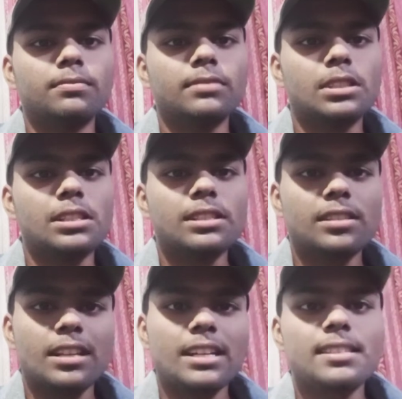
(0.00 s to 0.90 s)
किस
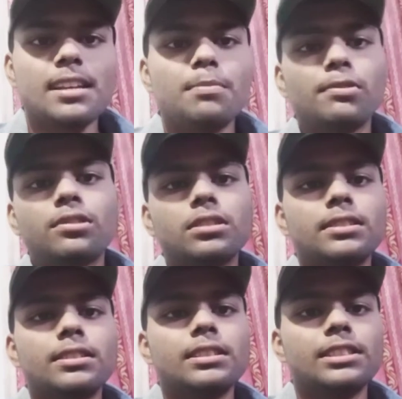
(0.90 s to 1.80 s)
तरह से हम लोग
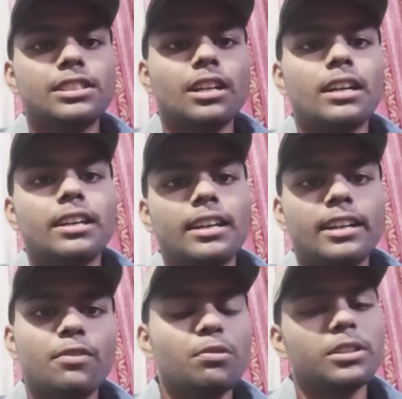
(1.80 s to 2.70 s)
स्टार्ट
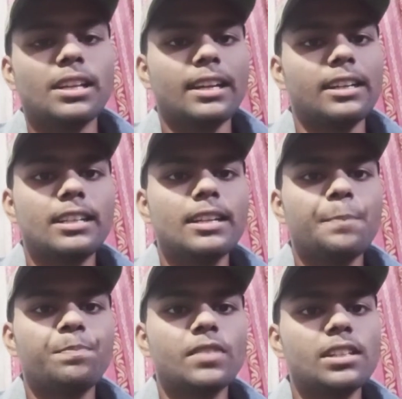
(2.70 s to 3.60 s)
करेंगे वो बताएंगे ठीक है
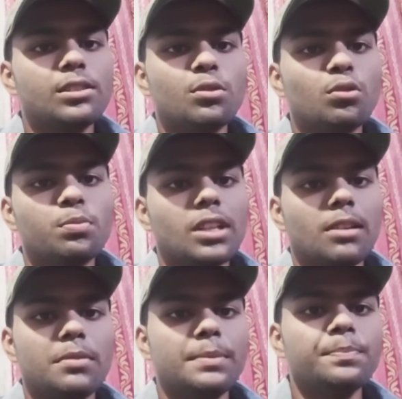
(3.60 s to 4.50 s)
इस यूट्यूब
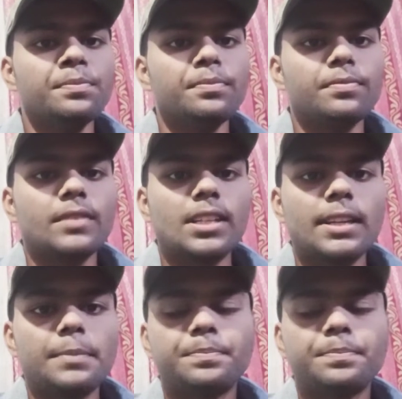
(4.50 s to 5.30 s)
चैनल में ठीक है